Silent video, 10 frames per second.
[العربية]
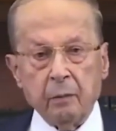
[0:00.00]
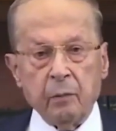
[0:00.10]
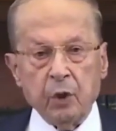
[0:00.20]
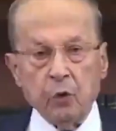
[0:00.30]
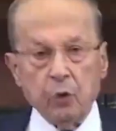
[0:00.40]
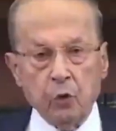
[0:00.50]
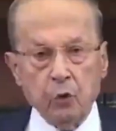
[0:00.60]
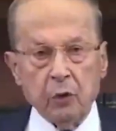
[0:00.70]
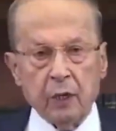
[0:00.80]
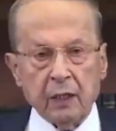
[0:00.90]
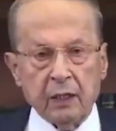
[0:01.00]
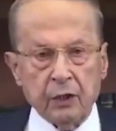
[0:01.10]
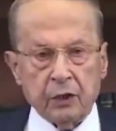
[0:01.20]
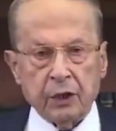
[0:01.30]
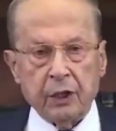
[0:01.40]
من دون
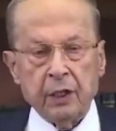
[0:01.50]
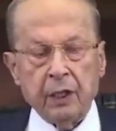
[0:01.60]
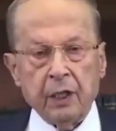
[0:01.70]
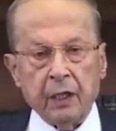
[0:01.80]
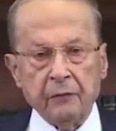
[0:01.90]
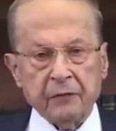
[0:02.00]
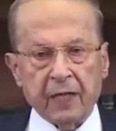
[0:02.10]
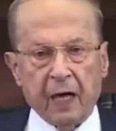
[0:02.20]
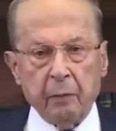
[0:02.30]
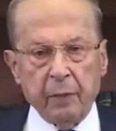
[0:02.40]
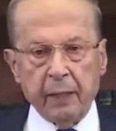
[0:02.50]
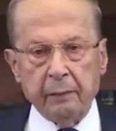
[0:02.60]
نتيجة افتح باب